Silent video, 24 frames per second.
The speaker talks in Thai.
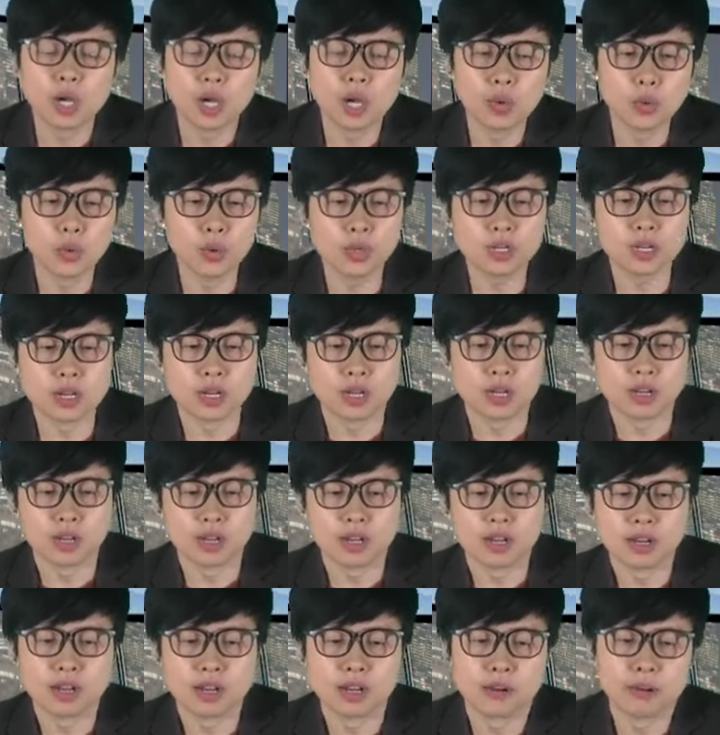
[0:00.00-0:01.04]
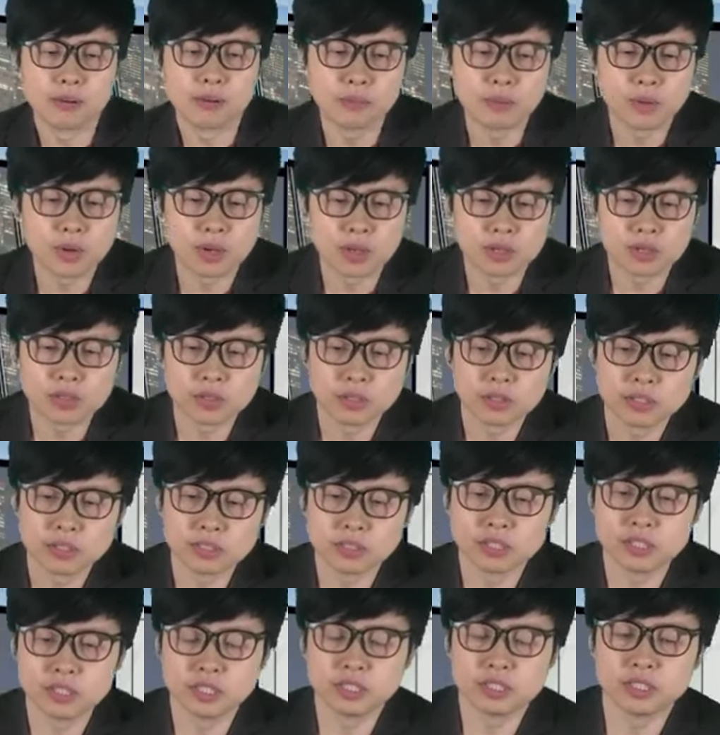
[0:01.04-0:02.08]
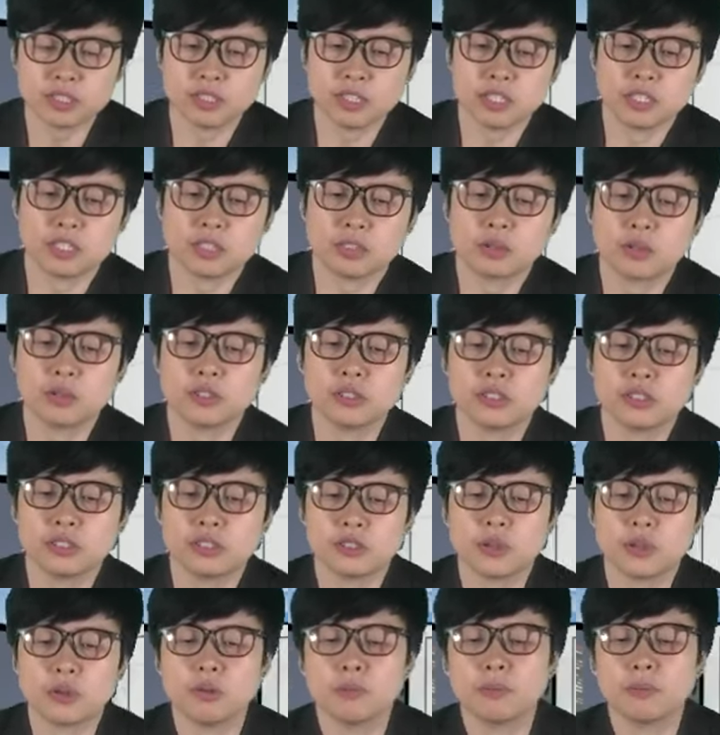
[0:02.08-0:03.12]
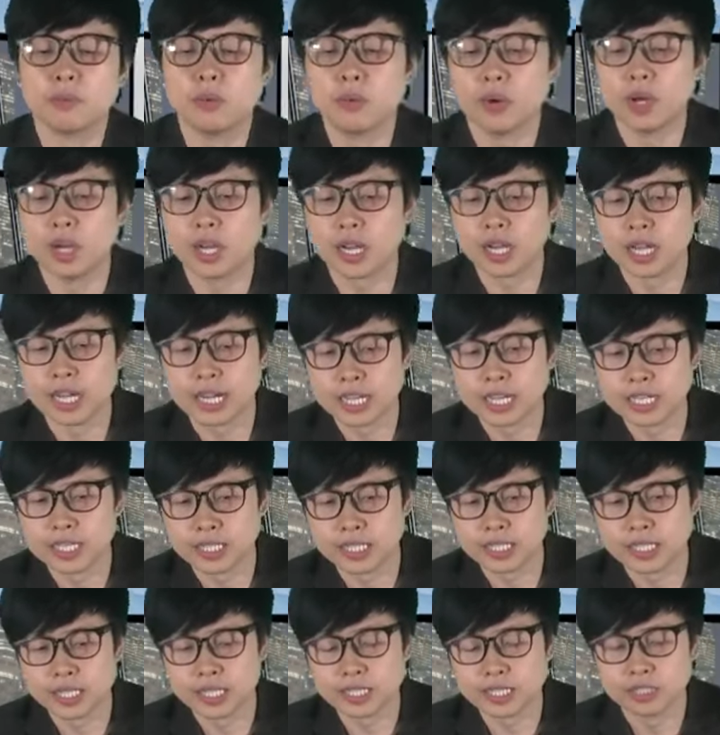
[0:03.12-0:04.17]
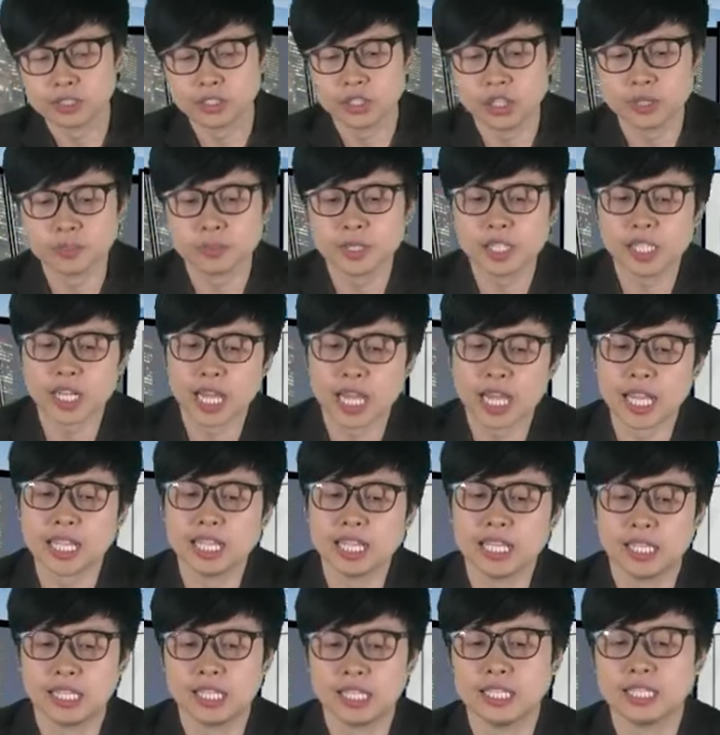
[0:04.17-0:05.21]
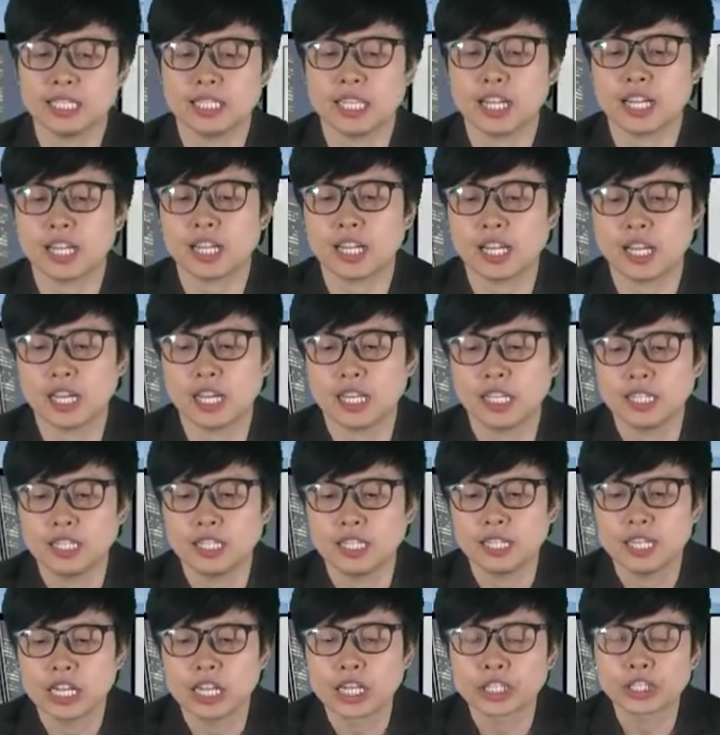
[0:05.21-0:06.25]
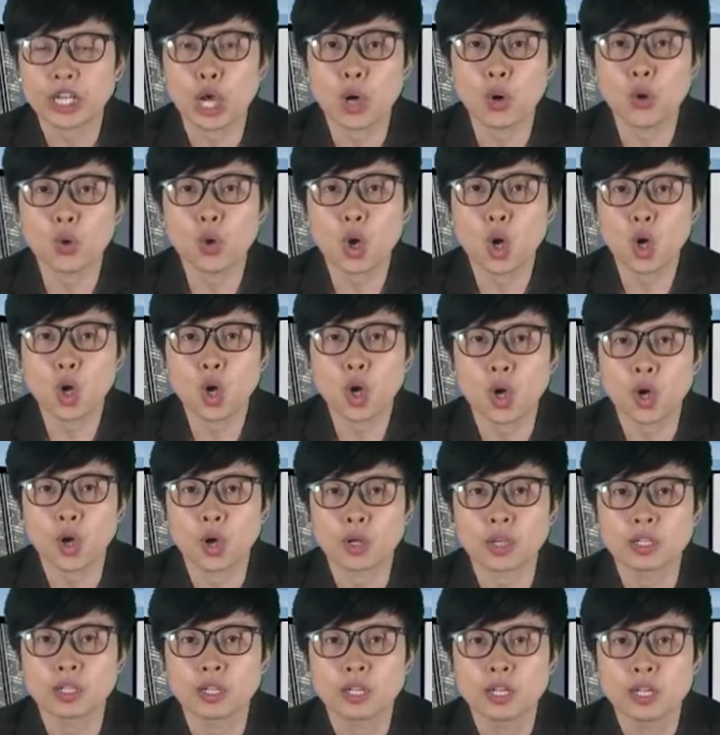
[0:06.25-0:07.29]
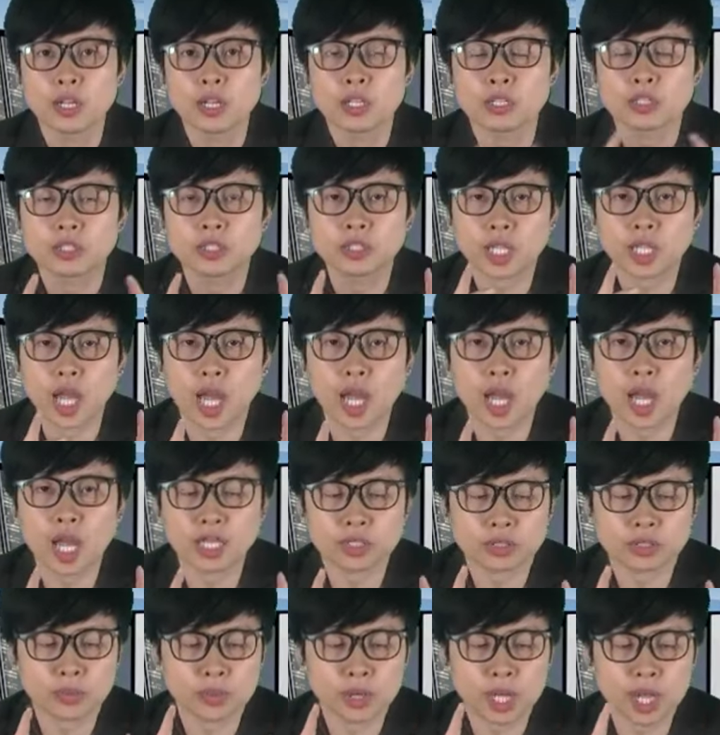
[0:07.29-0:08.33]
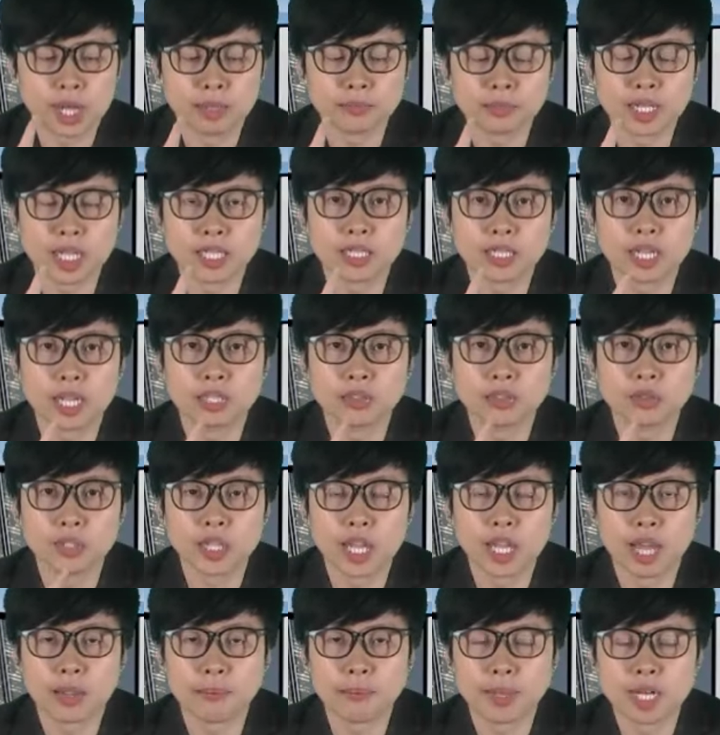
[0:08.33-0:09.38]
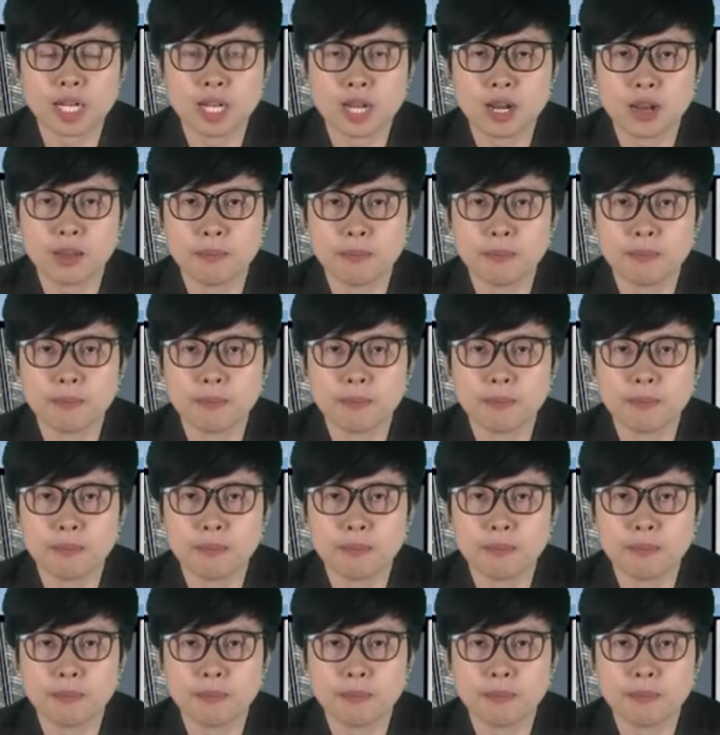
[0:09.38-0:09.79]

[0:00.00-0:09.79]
ตัวหุ้นพวกโลจิสติกขนส่งพวกอะไรอย่างเงี้ย Triple I อะไรอย่างเงี้ยค่ะเขาก็คือถ้าสงครามการค้าทุกอย่างมัน